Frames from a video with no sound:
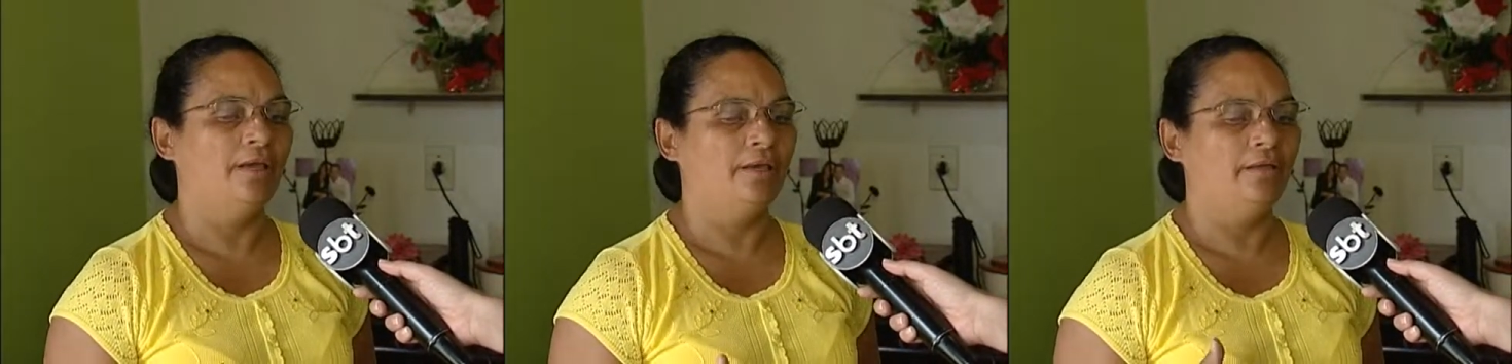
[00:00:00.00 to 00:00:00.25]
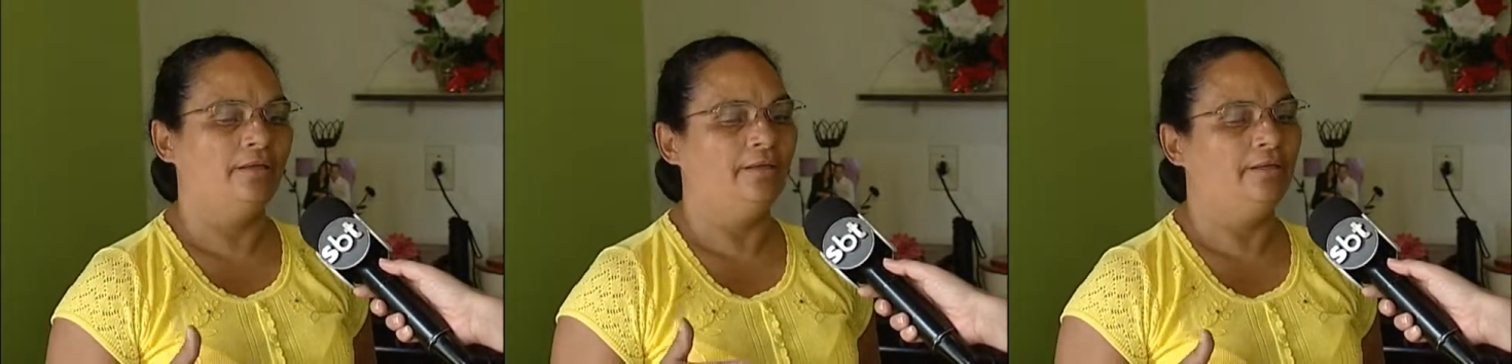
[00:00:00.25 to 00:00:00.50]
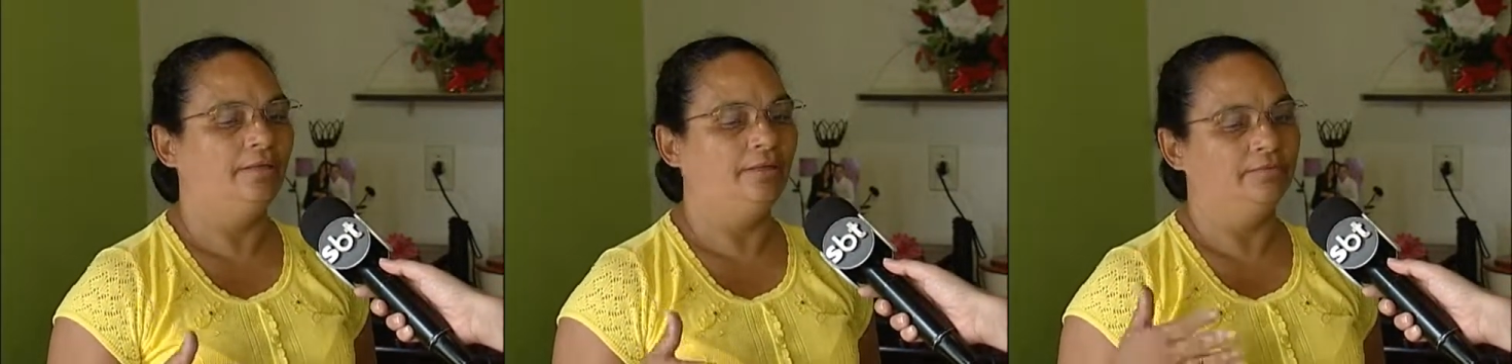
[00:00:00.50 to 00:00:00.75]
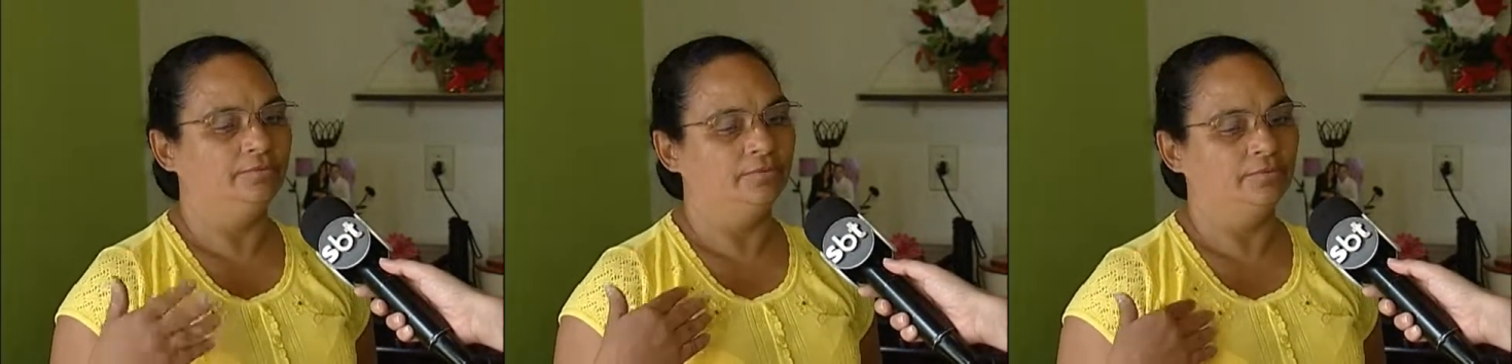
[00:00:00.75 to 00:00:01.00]

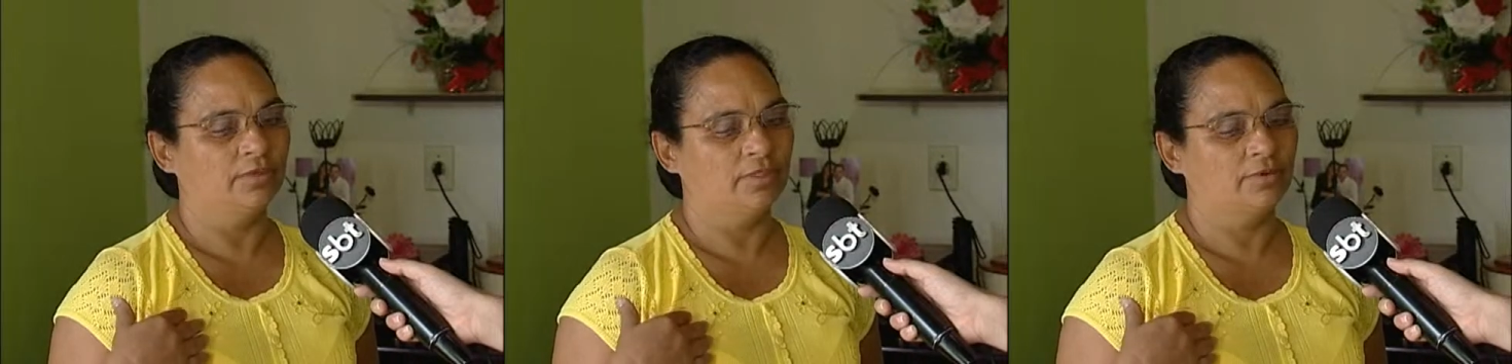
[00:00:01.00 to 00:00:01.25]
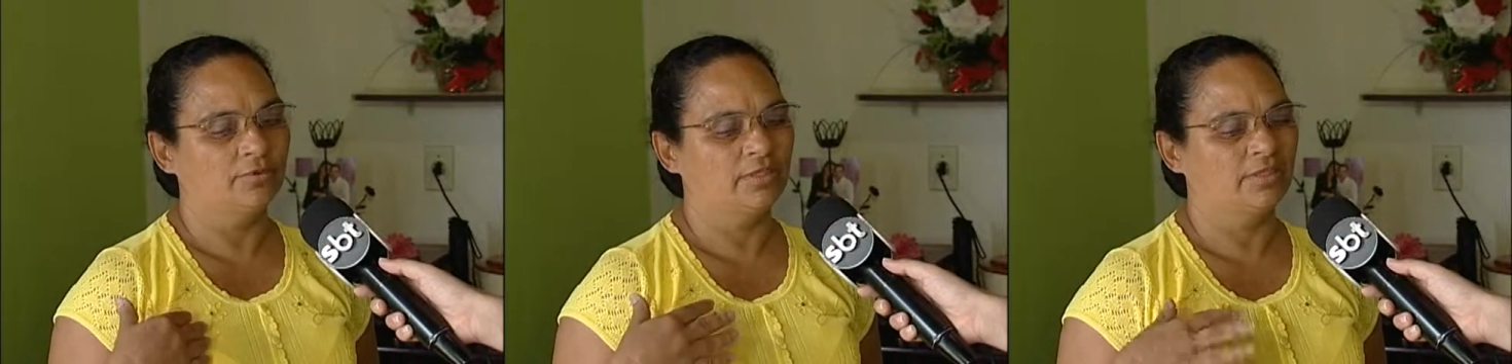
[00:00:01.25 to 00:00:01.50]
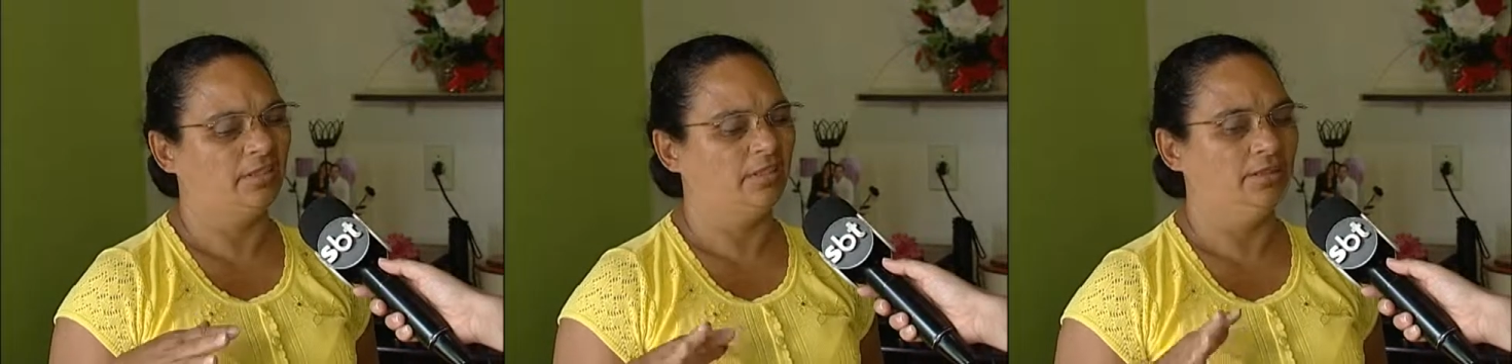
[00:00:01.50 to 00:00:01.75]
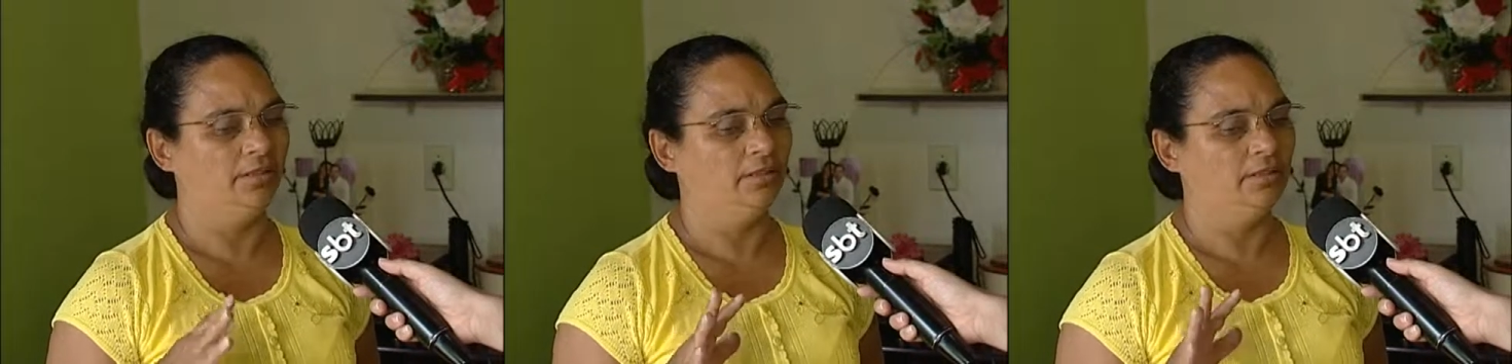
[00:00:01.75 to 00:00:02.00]
Aí aos
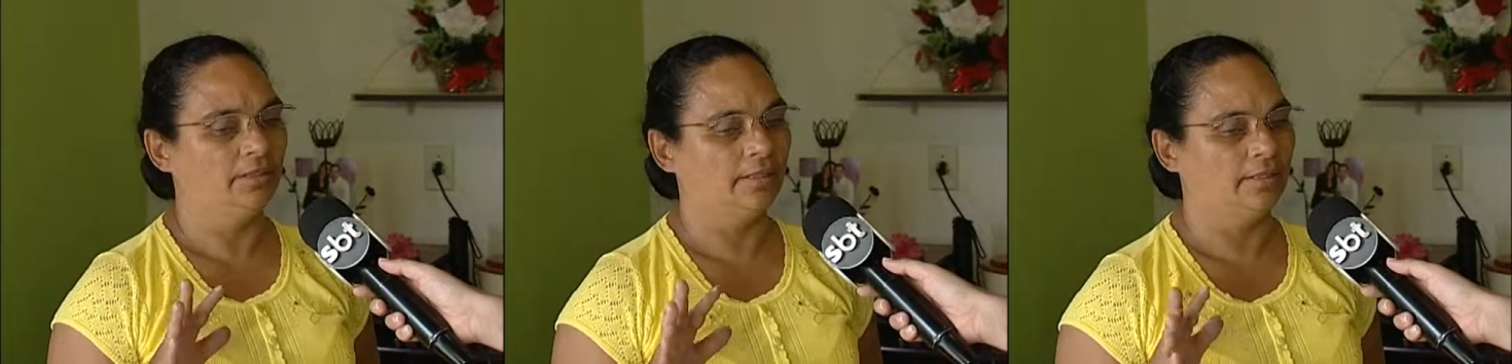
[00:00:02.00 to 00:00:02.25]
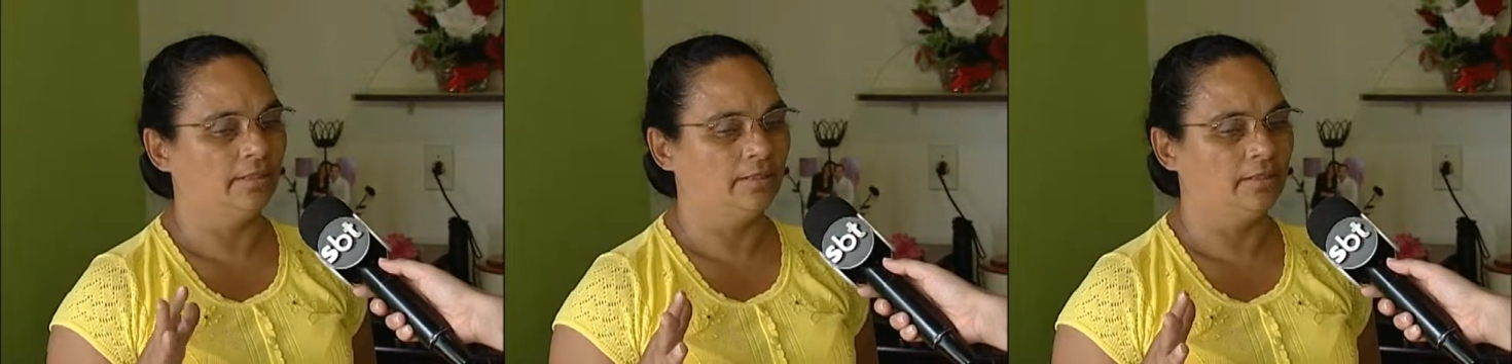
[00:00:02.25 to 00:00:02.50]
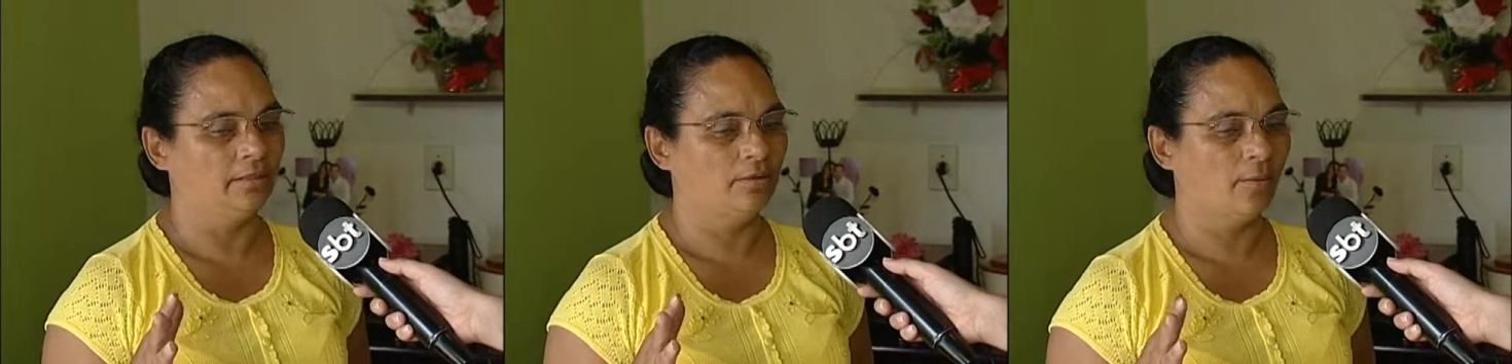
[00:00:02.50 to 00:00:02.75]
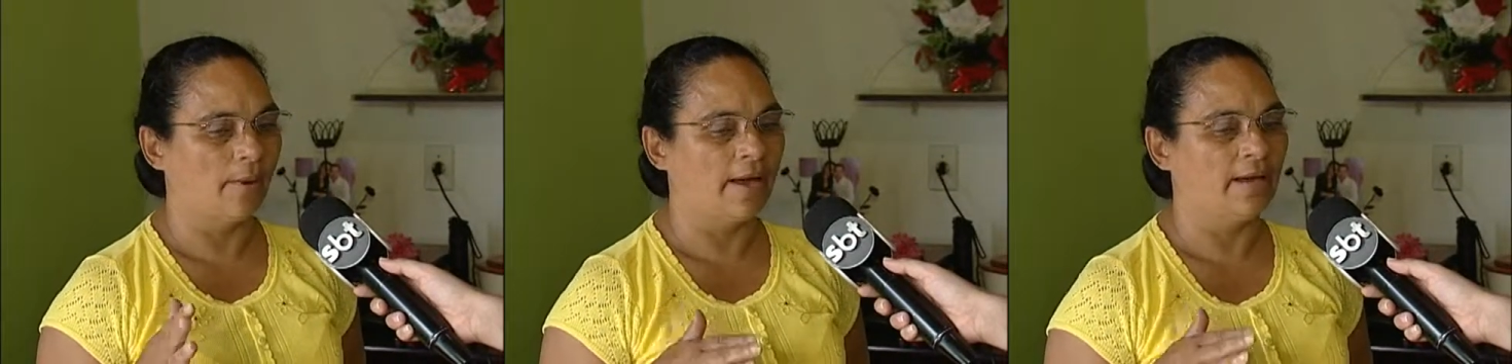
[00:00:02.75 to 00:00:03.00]

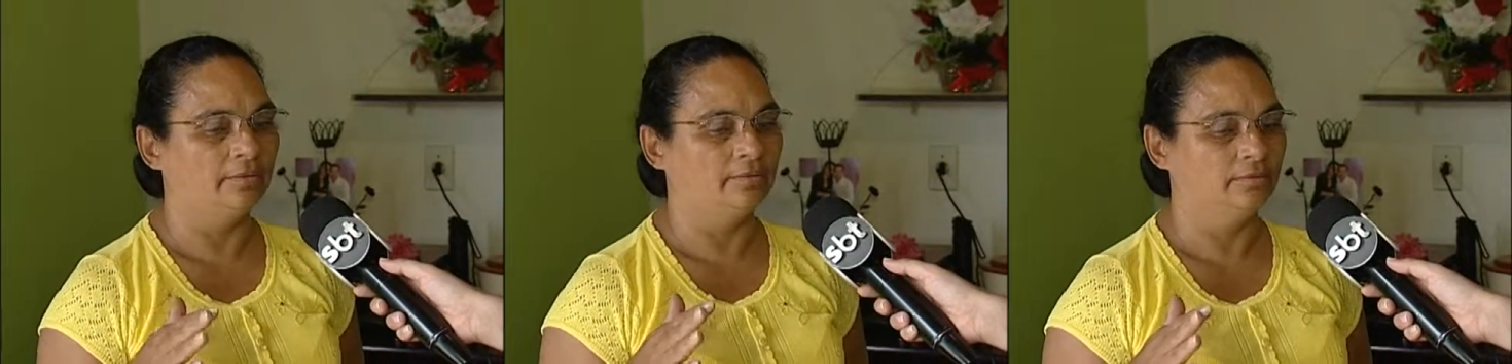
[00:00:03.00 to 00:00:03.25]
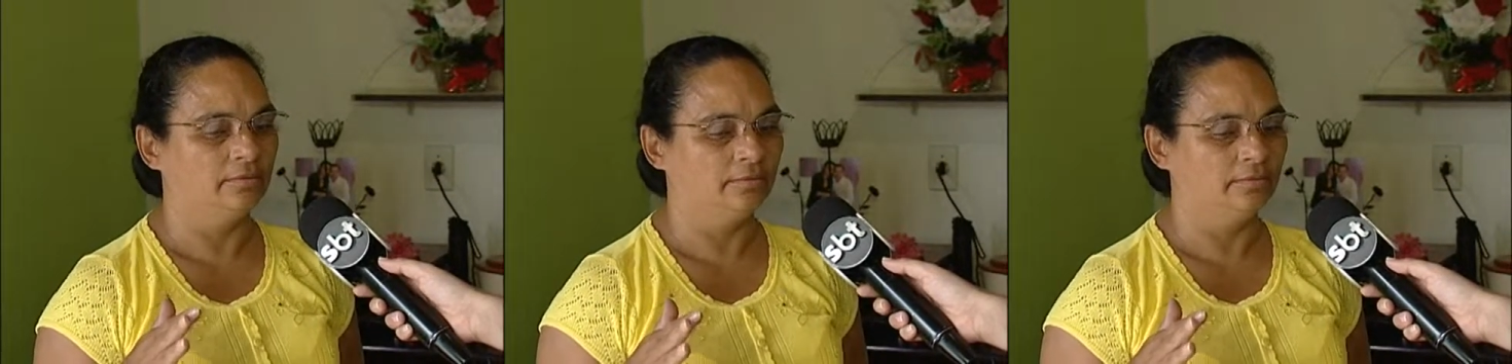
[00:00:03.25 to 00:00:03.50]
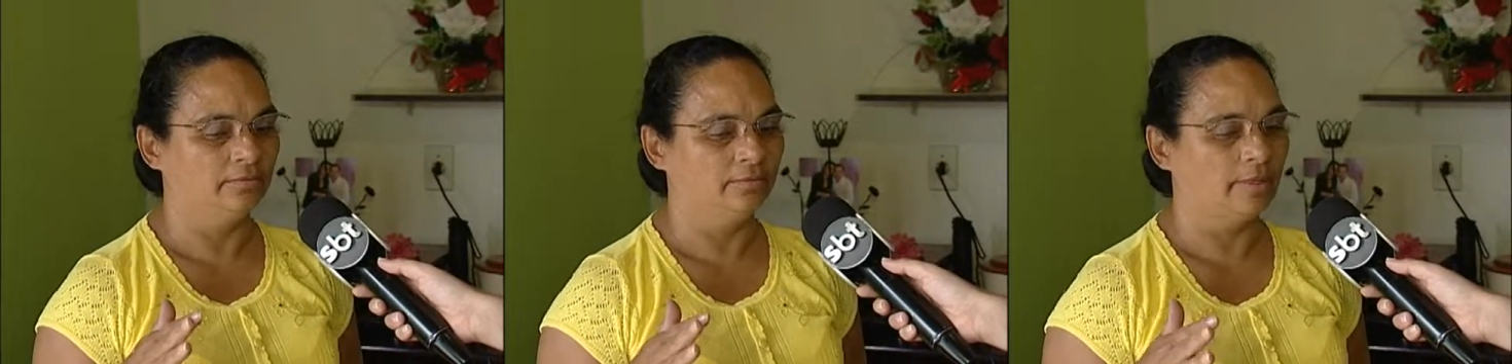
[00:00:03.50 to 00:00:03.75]
34